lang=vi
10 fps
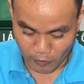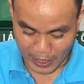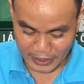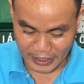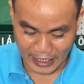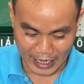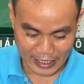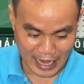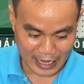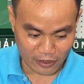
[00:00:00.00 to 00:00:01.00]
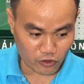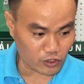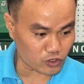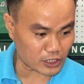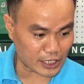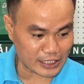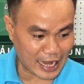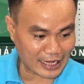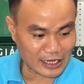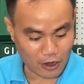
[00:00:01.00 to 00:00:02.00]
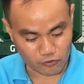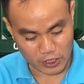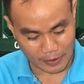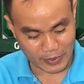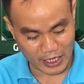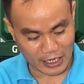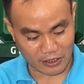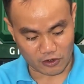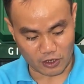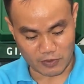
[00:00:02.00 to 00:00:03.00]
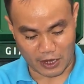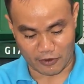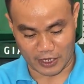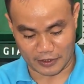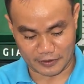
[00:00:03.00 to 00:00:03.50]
của bán chị gắn đá nó cái tán đầu thì em thấy là nó giống nhau này